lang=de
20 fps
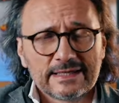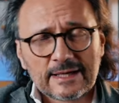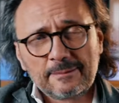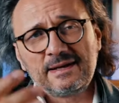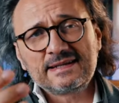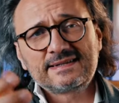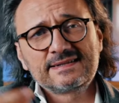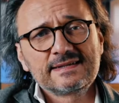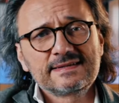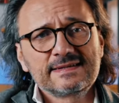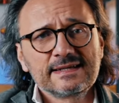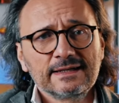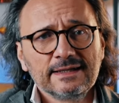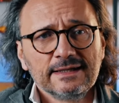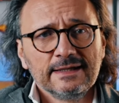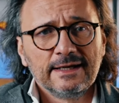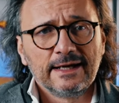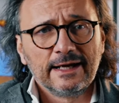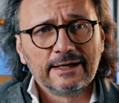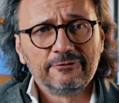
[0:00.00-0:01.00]
Ich habe letztes Jahr
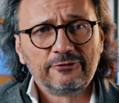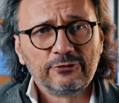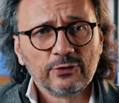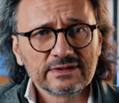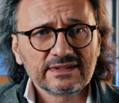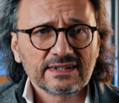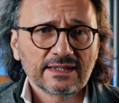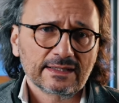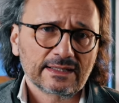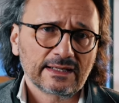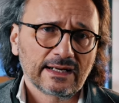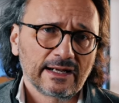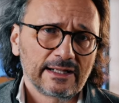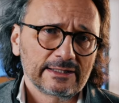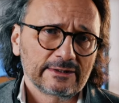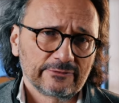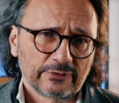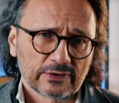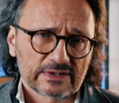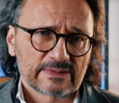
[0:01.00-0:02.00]
einen Vortrag
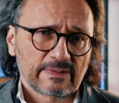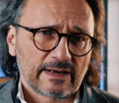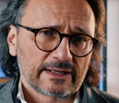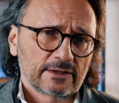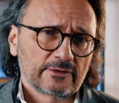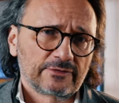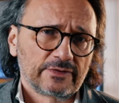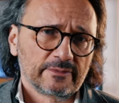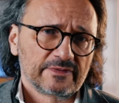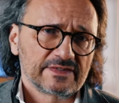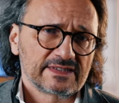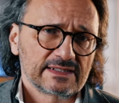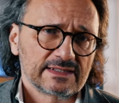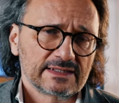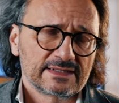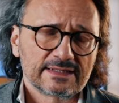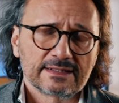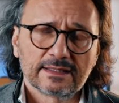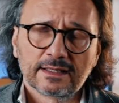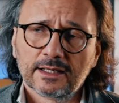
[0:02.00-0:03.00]
erhalten vor
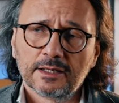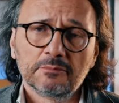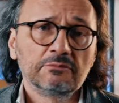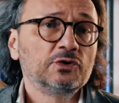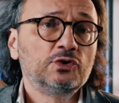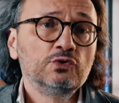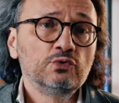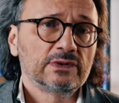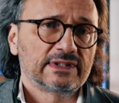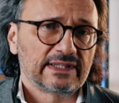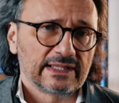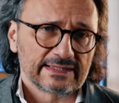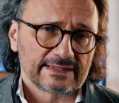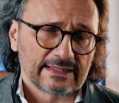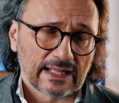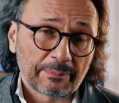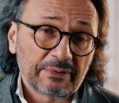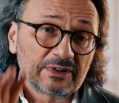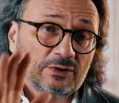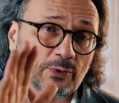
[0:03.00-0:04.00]
250 äh,
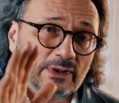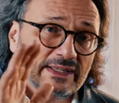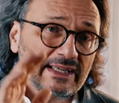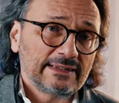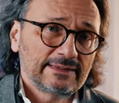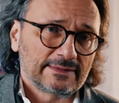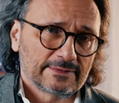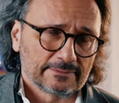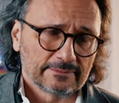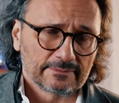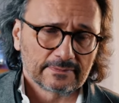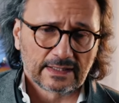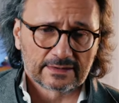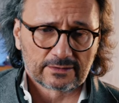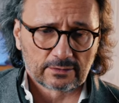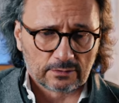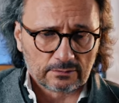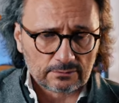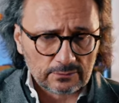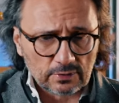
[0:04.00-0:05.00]
Jugendlichen, Abiturienten,
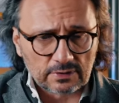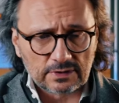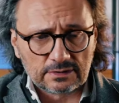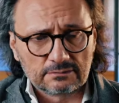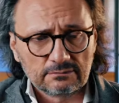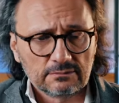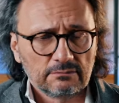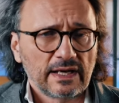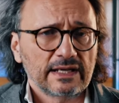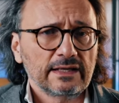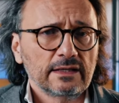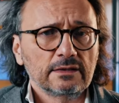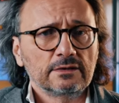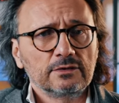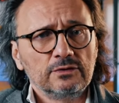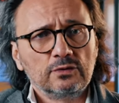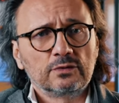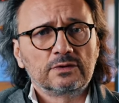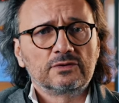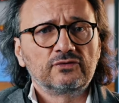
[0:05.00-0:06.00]
also jungen Männern,
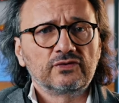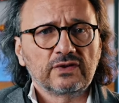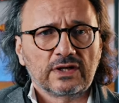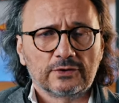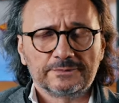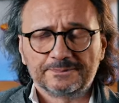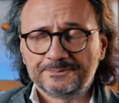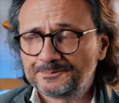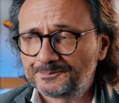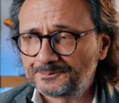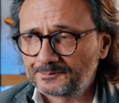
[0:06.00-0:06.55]
jungen Frauen.